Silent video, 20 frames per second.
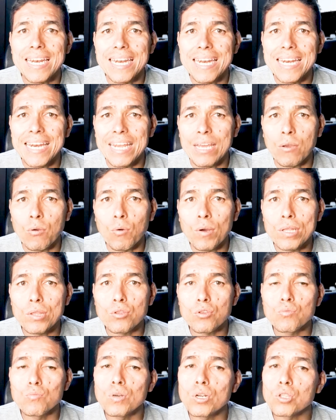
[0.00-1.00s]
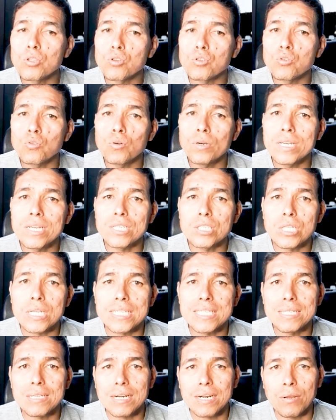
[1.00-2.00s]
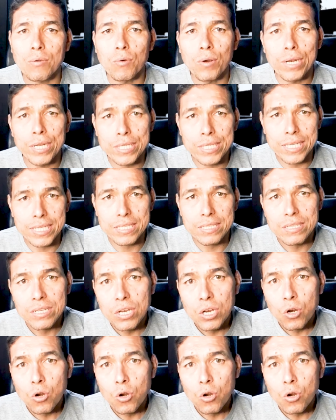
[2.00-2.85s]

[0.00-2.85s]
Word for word: ni cuántos muertos hubo en estas revueltas.